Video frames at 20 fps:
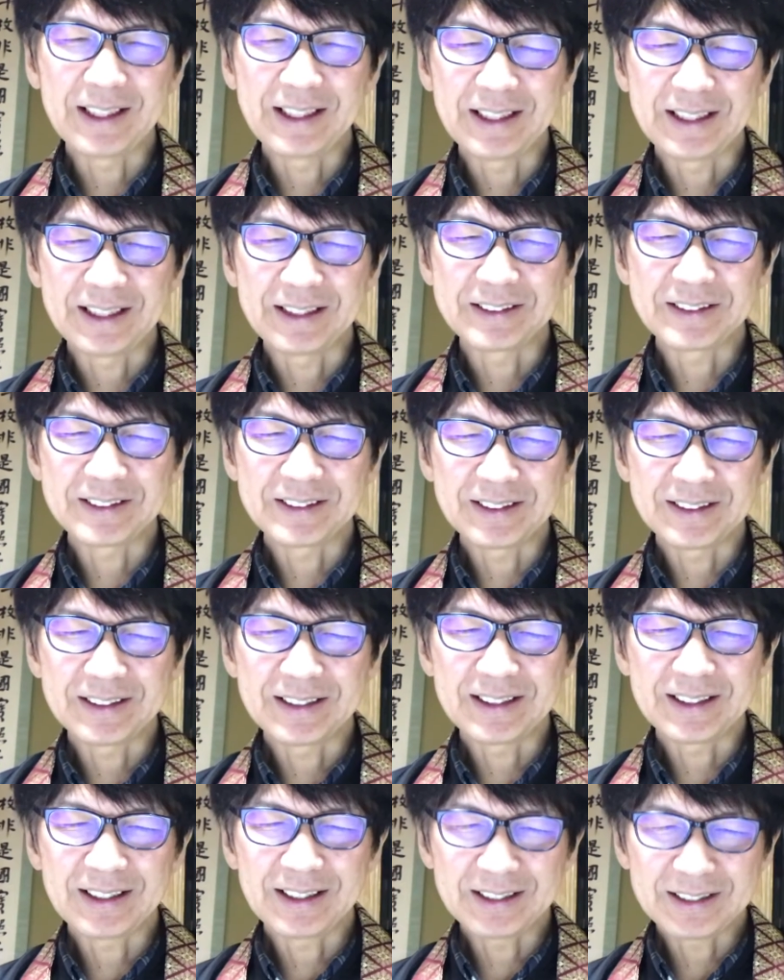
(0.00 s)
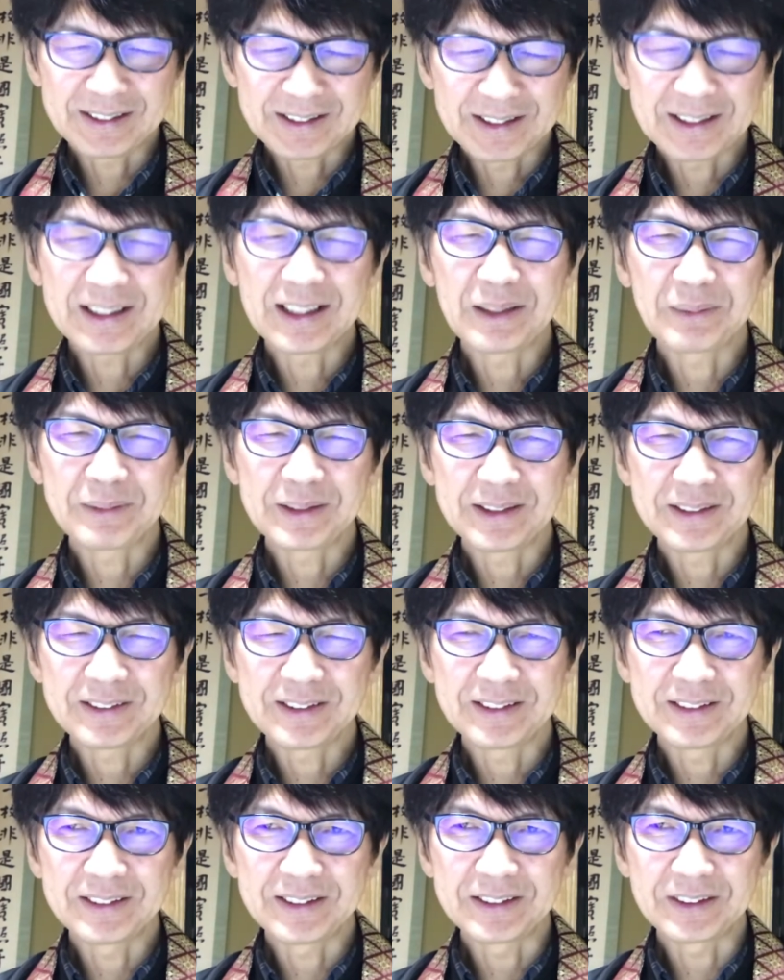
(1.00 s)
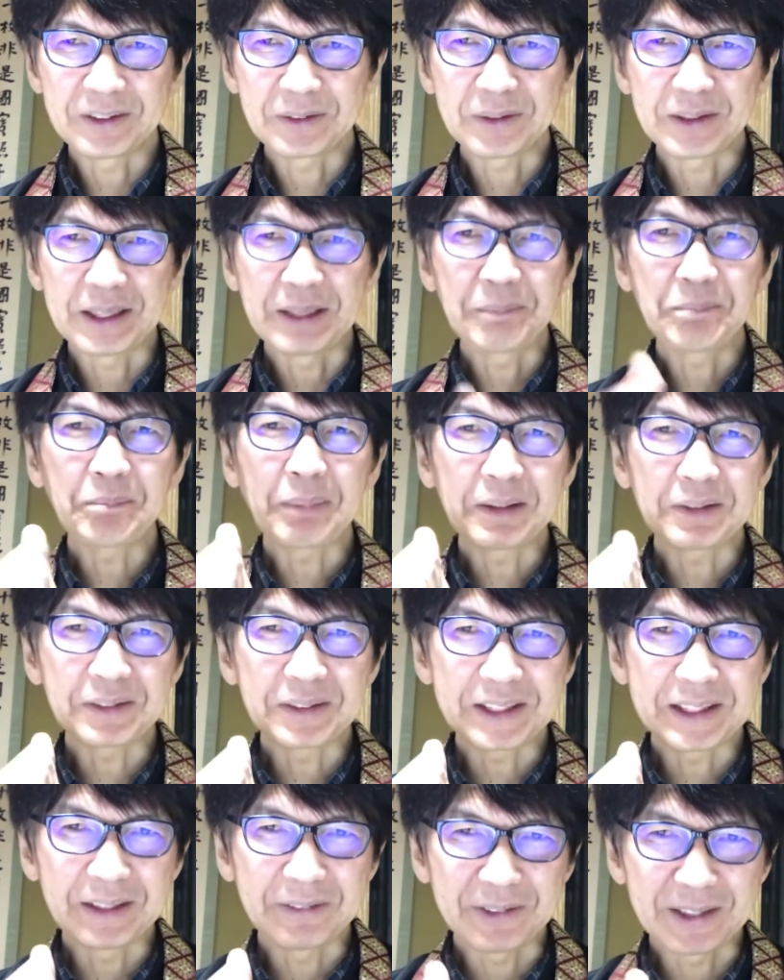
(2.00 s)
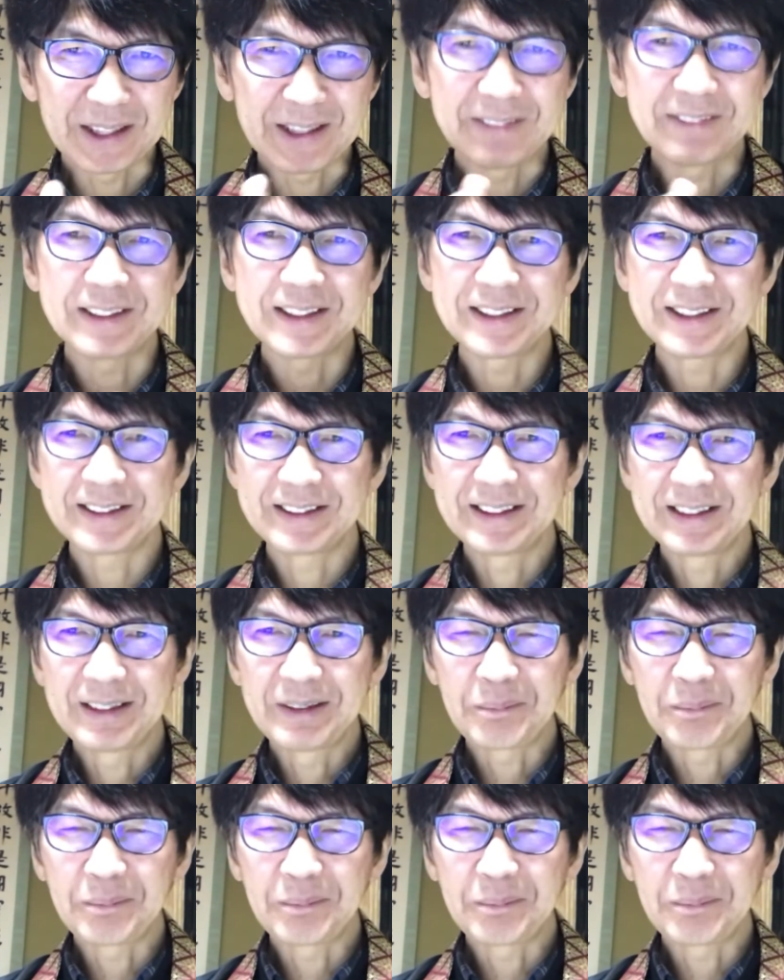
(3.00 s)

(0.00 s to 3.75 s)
えー、連れて行かれて川村先生そこで一泊してもらいます。